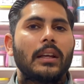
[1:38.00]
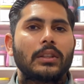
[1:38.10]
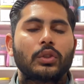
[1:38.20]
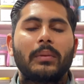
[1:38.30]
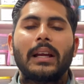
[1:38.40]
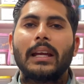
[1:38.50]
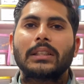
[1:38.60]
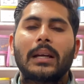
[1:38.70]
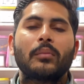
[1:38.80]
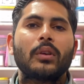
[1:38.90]
सुबह या
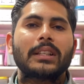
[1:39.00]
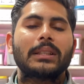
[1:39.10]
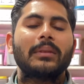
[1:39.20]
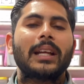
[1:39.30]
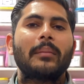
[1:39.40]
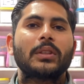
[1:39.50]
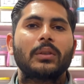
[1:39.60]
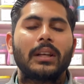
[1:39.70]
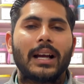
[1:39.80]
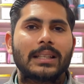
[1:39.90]
शाम को किसी भी टाइम
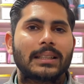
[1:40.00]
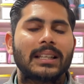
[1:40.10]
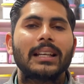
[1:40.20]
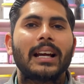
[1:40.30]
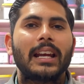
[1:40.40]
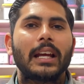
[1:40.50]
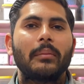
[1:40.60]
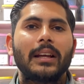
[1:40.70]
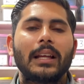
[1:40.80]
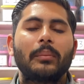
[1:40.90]
इसको लगा सकते हैं लगाने के
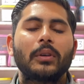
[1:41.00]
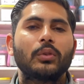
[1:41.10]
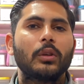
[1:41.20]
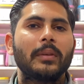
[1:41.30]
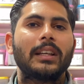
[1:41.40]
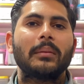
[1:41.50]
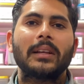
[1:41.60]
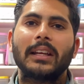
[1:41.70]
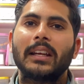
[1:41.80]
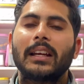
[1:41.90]
बाद आपको धूल मिट्टी में
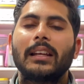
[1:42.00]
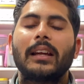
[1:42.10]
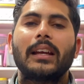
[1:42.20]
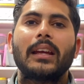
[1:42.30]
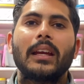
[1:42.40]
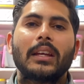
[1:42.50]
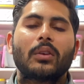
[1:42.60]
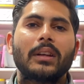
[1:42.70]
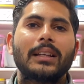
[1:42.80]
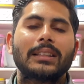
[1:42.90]
नहीं निकलना है
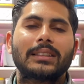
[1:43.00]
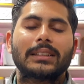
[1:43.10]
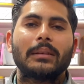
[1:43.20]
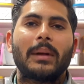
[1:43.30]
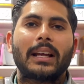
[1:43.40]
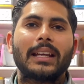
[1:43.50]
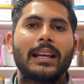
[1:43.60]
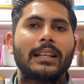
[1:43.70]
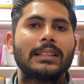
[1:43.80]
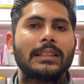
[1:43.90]
क्योंकि डस्ट से बाकी
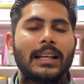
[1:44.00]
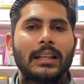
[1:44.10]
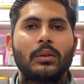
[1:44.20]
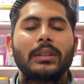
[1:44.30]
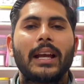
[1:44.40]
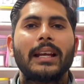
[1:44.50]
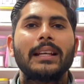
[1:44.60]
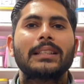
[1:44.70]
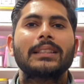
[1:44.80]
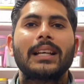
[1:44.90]
एलर्जी ज़्यादा हो जाएगी
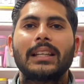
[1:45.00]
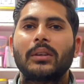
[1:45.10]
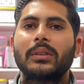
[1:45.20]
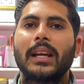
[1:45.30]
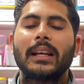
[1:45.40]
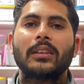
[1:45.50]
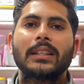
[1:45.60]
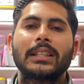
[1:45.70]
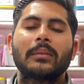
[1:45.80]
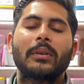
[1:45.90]
इचिंग ज़्यादा हो जाएगी तो
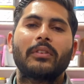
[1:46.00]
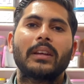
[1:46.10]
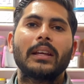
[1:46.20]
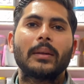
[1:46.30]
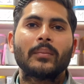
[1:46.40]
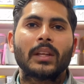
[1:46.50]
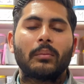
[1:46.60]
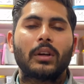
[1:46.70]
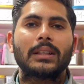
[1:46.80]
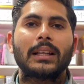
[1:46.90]
इचिंग में फिर ये
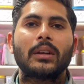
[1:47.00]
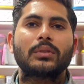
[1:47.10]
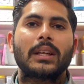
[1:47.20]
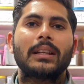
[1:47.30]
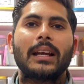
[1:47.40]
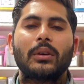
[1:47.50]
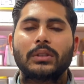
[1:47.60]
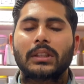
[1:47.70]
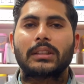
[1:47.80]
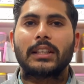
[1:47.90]
बहुत ज़्यादा नुकसानदायक हो
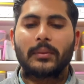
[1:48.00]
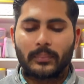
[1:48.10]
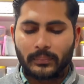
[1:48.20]
सकती है